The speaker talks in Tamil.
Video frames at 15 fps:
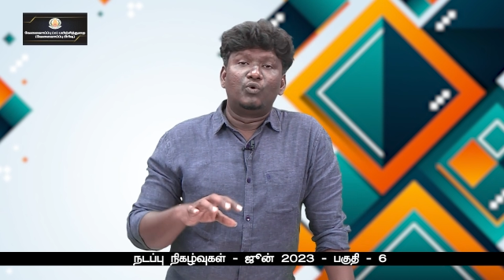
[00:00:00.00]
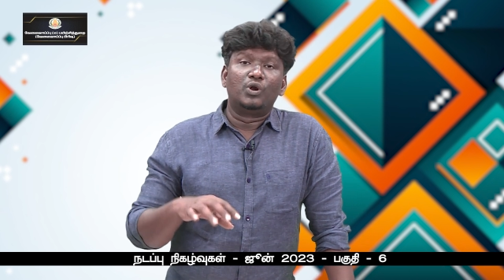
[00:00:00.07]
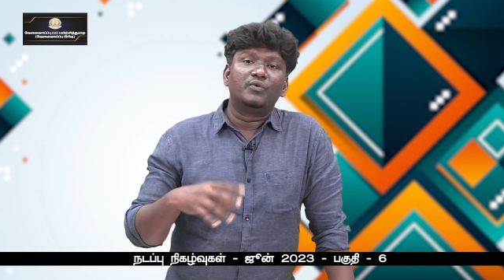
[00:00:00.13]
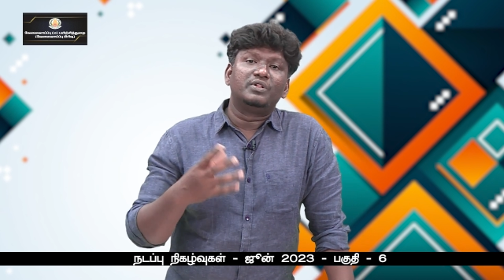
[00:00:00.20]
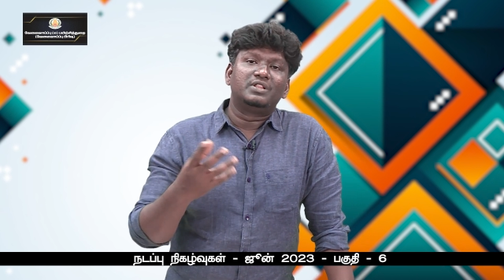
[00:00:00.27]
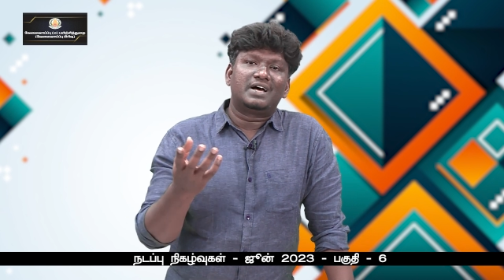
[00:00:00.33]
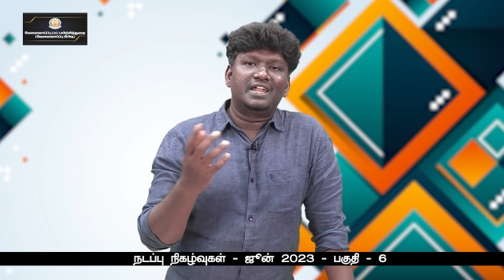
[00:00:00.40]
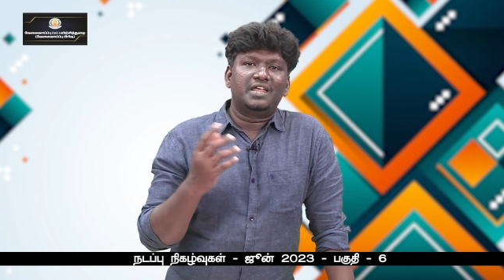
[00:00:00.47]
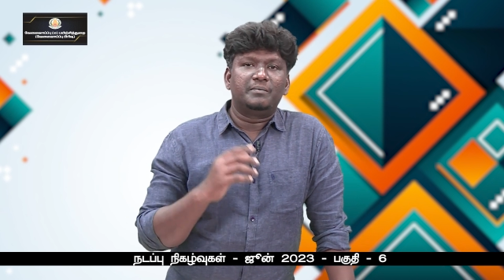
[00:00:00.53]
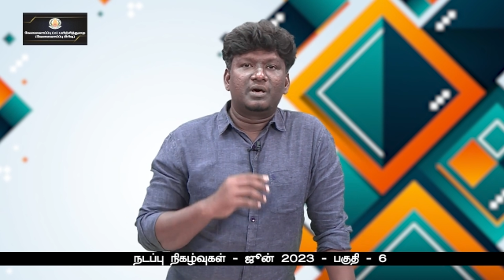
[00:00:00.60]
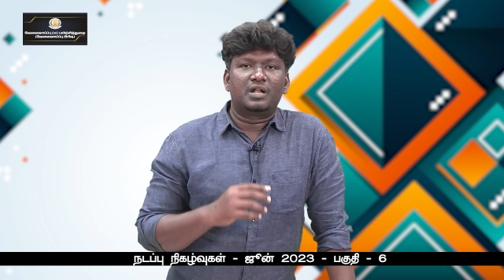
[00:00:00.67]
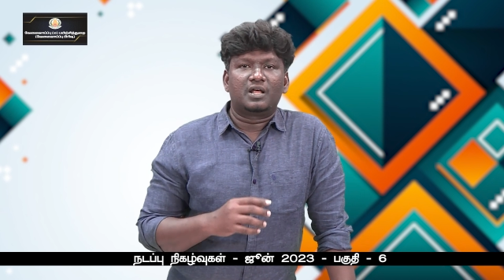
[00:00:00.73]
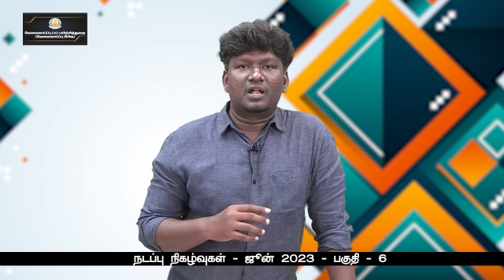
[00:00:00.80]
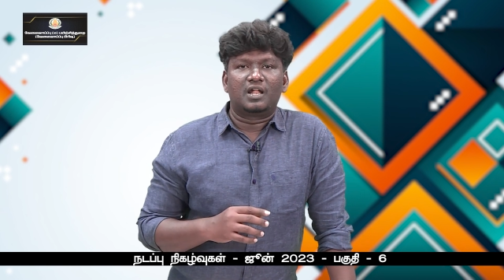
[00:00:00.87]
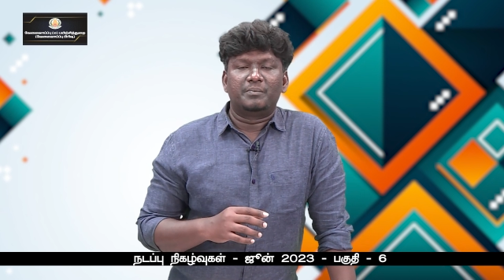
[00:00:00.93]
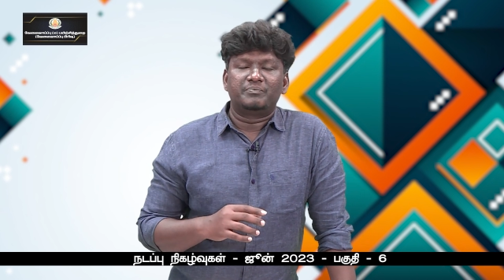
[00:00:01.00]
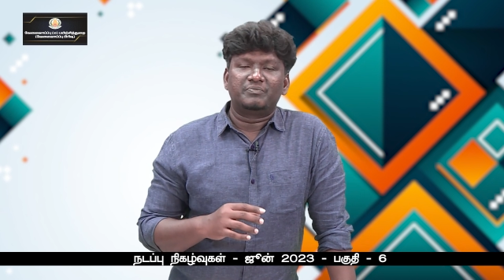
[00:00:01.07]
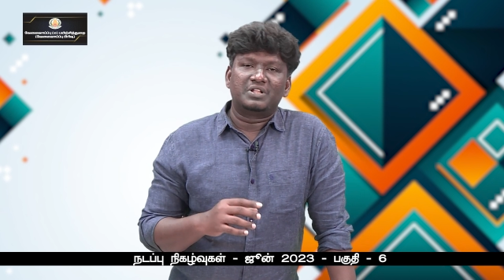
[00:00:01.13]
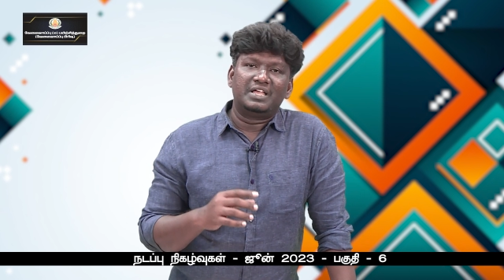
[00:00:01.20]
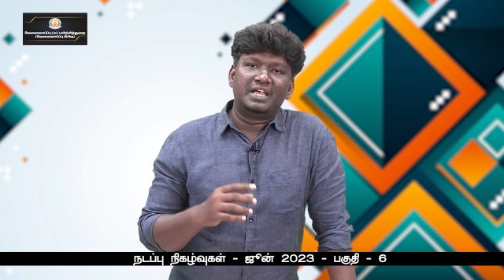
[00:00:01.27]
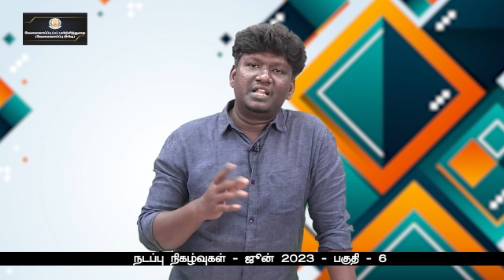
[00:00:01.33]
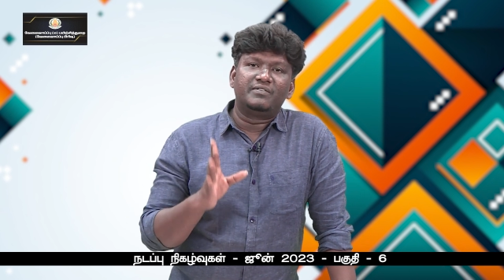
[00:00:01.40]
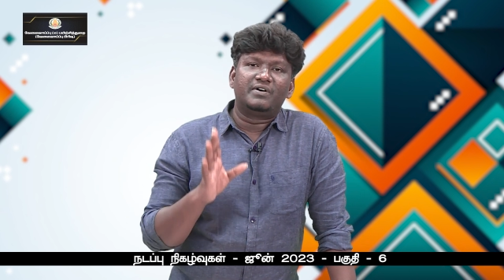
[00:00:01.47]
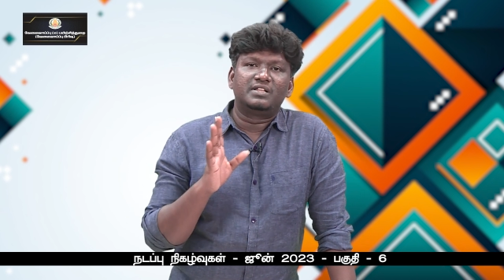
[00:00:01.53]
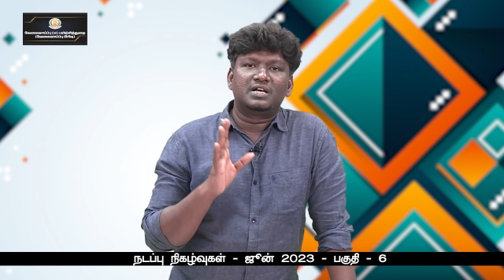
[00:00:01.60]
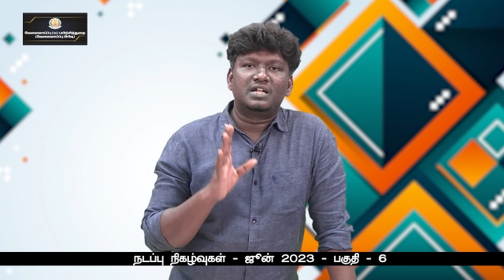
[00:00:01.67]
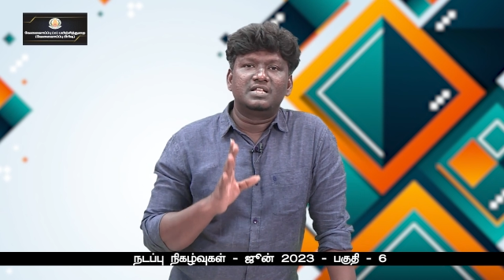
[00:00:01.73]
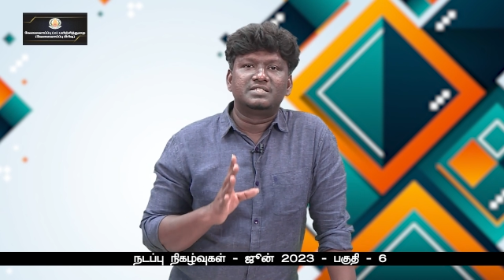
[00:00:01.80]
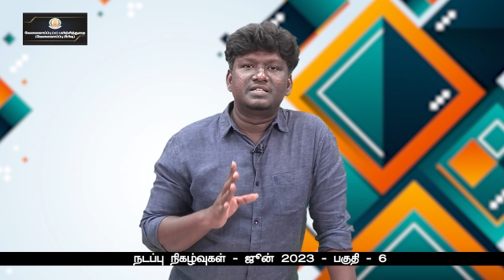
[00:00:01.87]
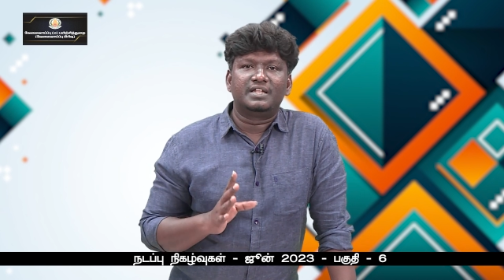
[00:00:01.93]
உணவு தானியமாக இருக்கலாம் எதுவாக
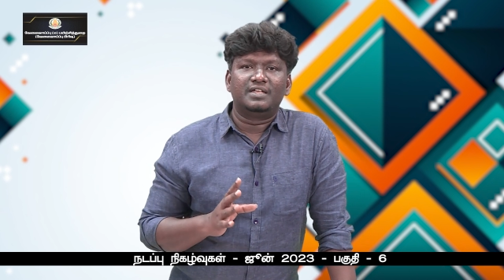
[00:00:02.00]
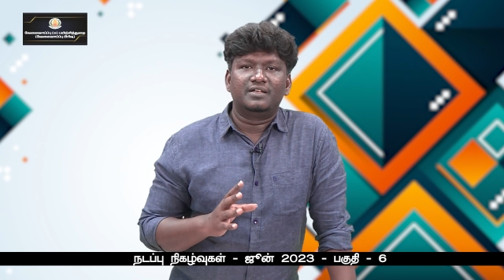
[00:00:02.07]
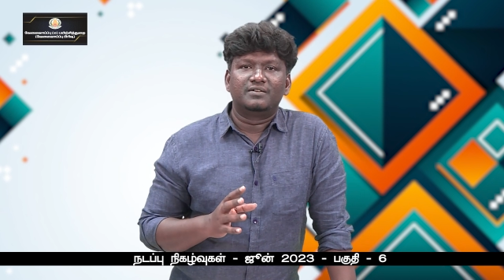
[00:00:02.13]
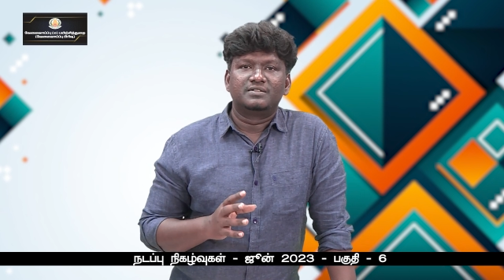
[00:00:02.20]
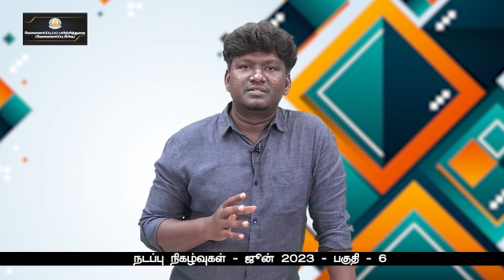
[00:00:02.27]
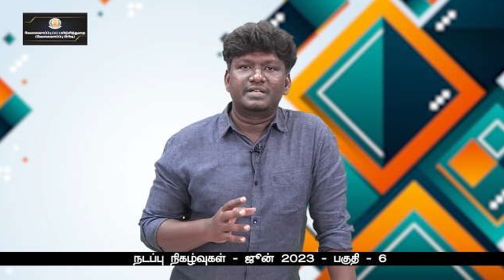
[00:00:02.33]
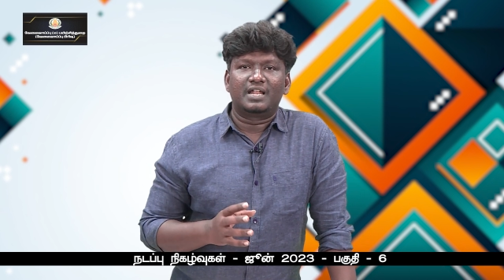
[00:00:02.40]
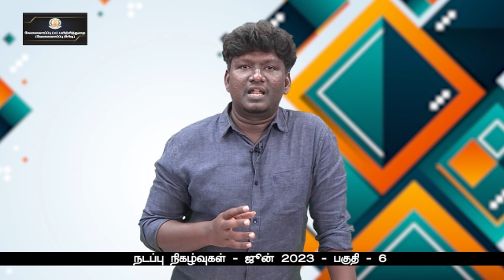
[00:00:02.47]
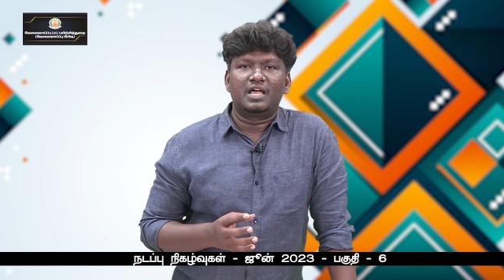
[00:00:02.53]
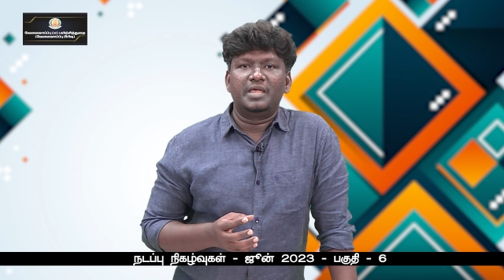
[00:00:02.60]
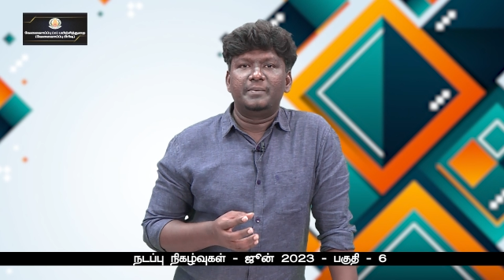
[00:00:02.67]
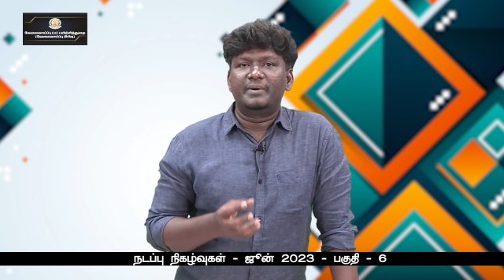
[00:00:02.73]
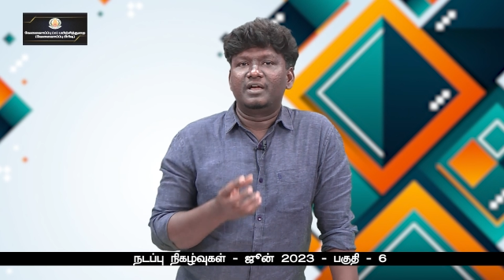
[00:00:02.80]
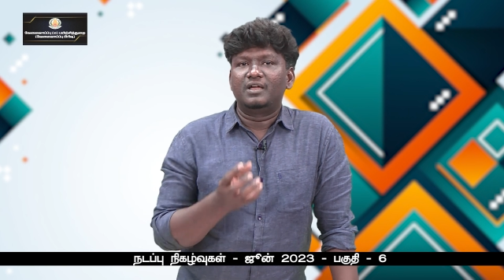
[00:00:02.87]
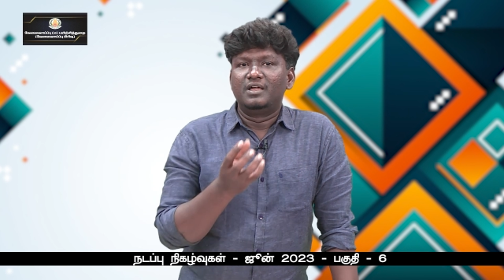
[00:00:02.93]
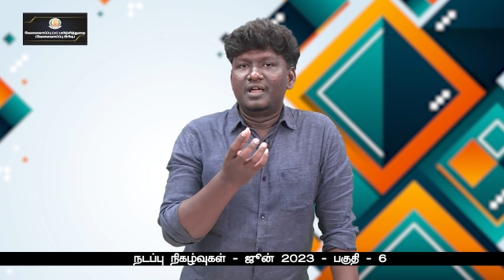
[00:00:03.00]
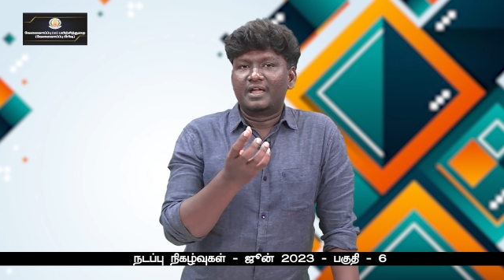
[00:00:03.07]
இருந்தாலும் சரி சரிங்களா இப்போ